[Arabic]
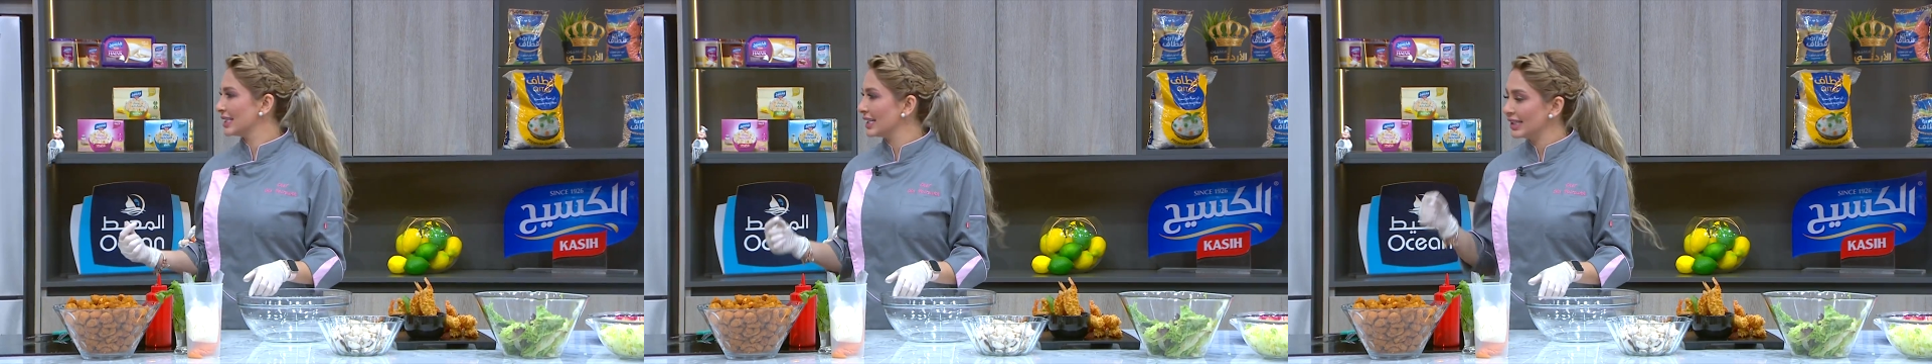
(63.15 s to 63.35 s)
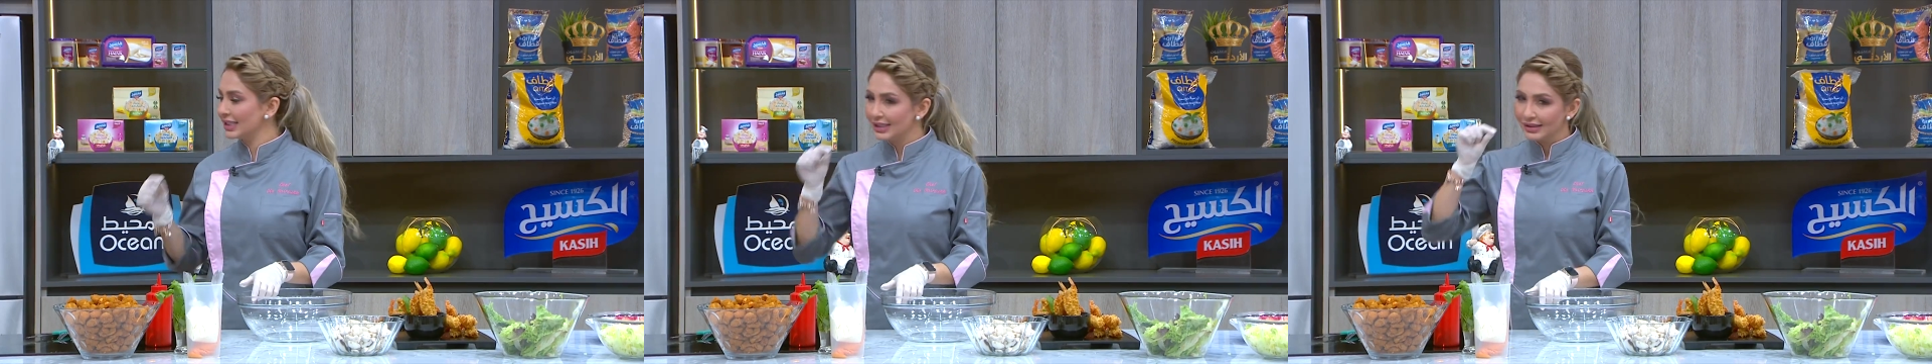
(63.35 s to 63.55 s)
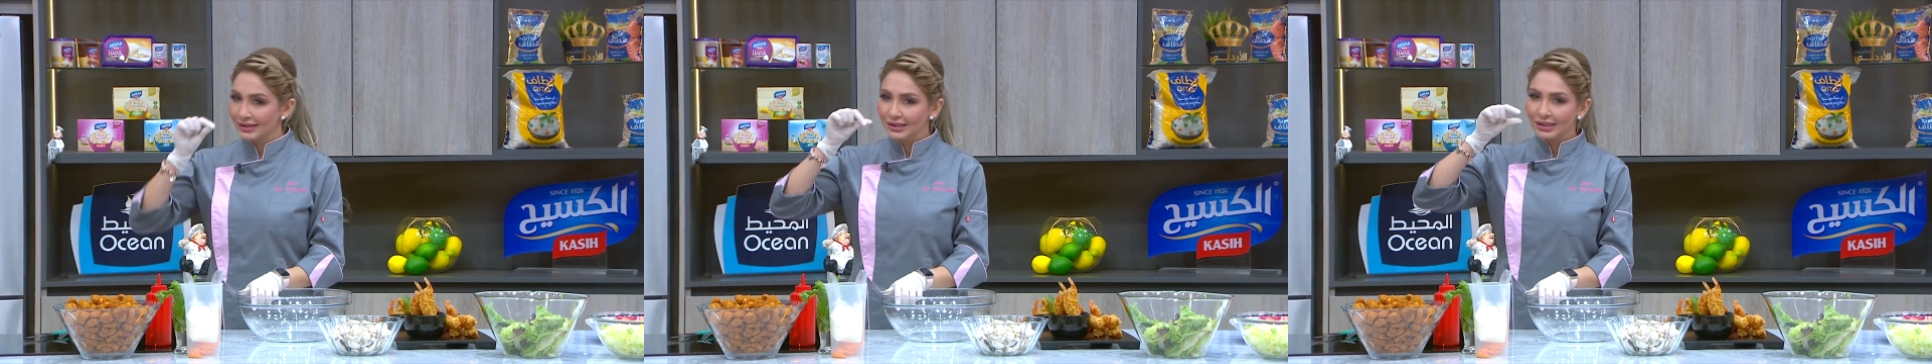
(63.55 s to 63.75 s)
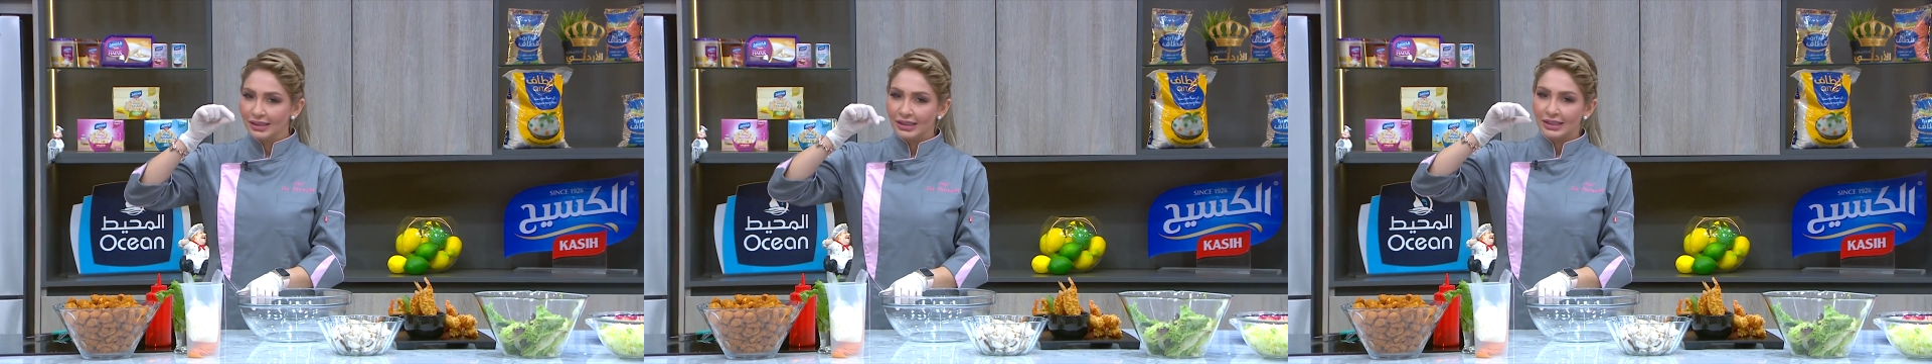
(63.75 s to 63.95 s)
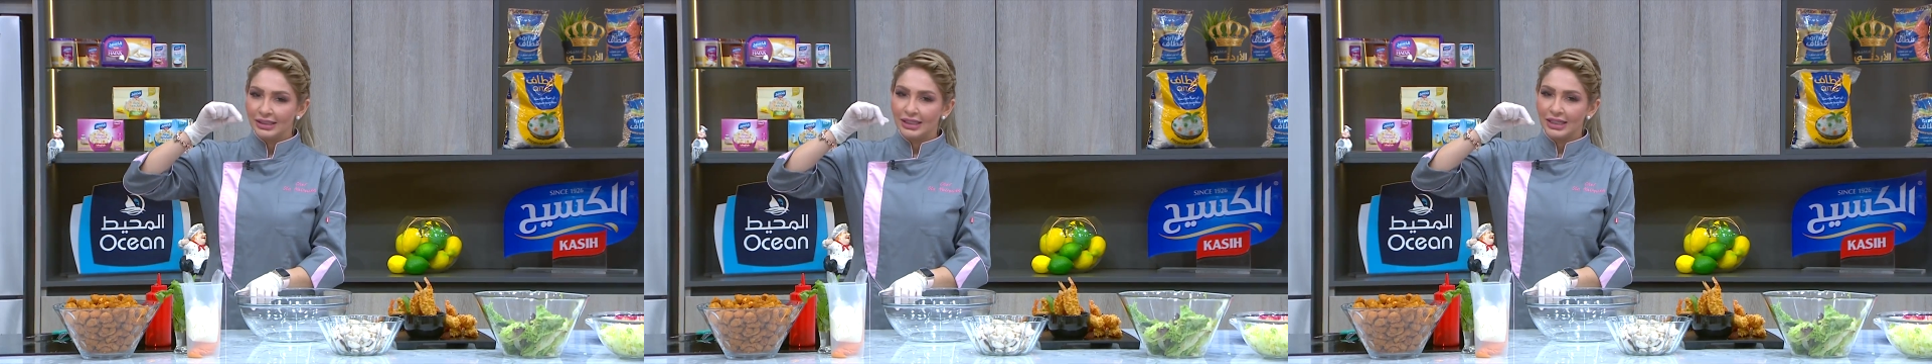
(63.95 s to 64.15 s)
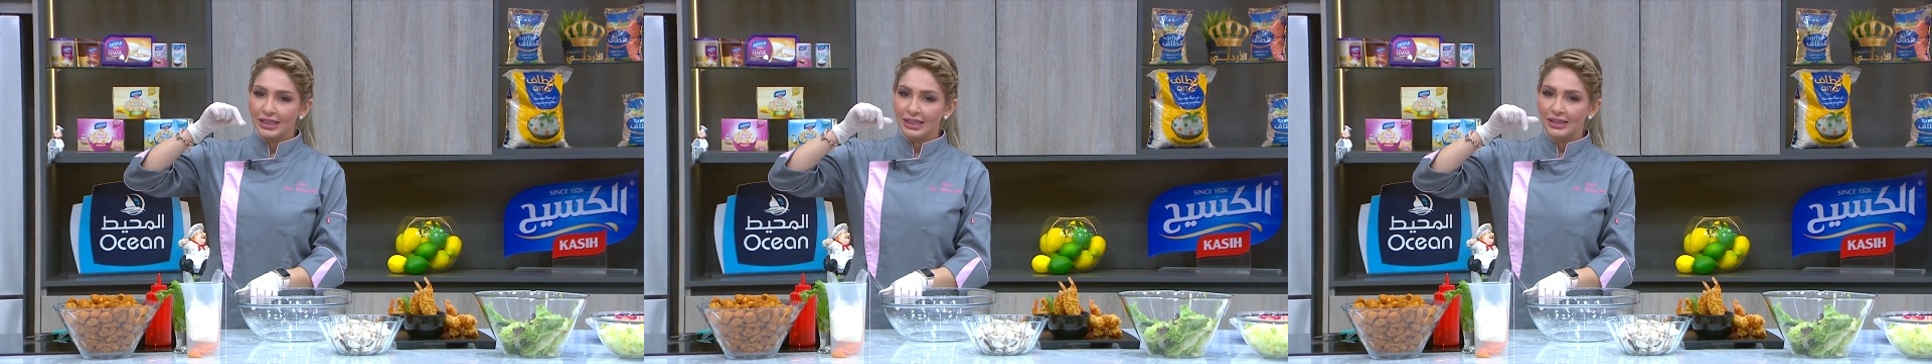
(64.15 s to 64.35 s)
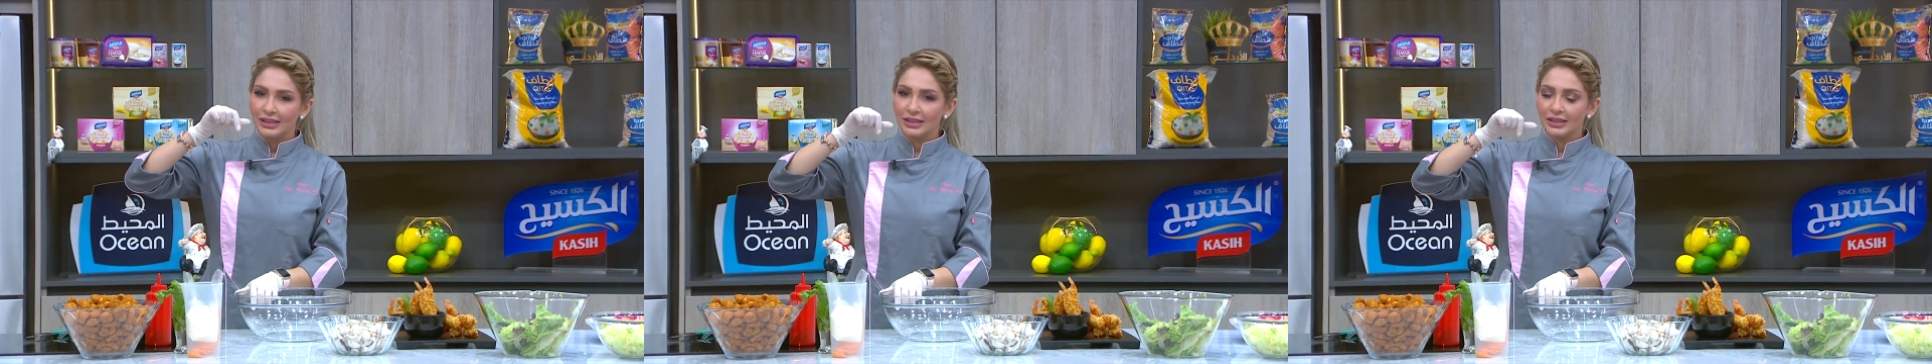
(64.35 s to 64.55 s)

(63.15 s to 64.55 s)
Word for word: زيت تكه